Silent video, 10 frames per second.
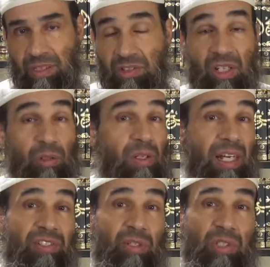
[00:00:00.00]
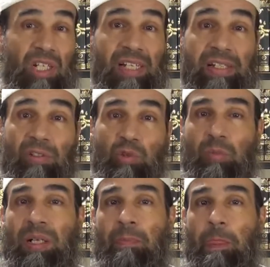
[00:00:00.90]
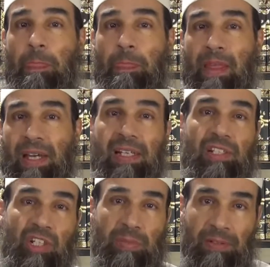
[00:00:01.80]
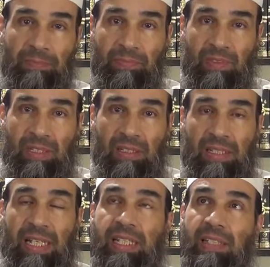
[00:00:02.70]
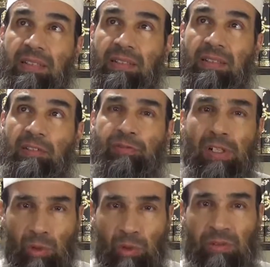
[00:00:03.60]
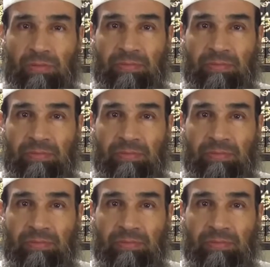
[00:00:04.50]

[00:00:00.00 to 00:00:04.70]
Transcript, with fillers: اسال الله عز وجل ان يتوب على الجميع لكن فرق